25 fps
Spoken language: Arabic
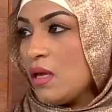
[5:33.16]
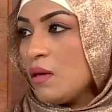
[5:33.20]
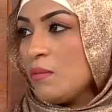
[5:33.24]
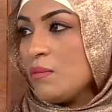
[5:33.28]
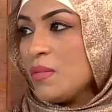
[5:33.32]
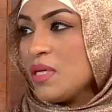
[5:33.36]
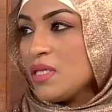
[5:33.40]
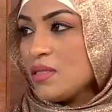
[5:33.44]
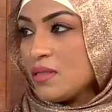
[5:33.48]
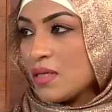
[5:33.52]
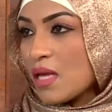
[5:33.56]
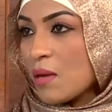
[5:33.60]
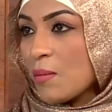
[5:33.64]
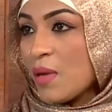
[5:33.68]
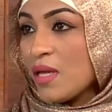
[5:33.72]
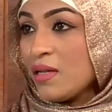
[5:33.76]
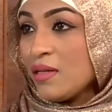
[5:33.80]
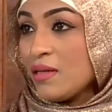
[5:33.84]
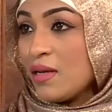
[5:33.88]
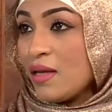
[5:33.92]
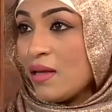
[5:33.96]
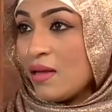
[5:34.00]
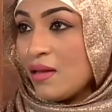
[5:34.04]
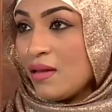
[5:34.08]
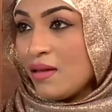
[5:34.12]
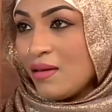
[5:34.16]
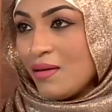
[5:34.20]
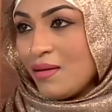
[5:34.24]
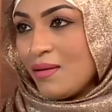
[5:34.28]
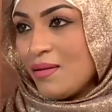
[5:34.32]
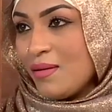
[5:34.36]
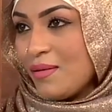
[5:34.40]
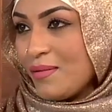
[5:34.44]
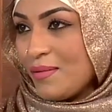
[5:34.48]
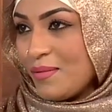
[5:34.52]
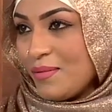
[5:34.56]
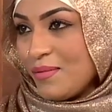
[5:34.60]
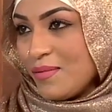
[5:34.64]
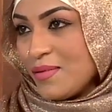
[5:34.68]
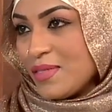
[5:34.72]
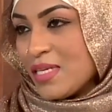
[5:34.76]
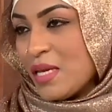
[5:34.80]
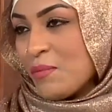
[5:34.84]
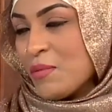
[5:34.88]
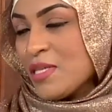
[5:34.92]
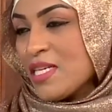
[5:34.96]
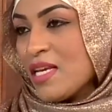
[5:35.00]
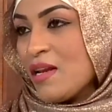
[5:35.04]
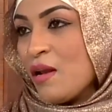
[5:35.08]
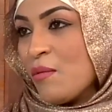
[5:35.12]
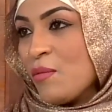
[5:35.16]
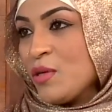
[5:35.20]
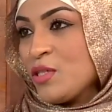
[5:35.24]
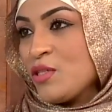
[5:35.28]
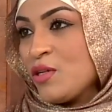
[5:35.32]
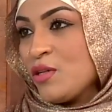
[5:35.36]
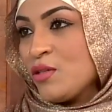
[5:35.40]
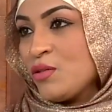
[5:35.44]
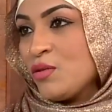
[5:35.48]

بس كمان آه، زي مثلا البشره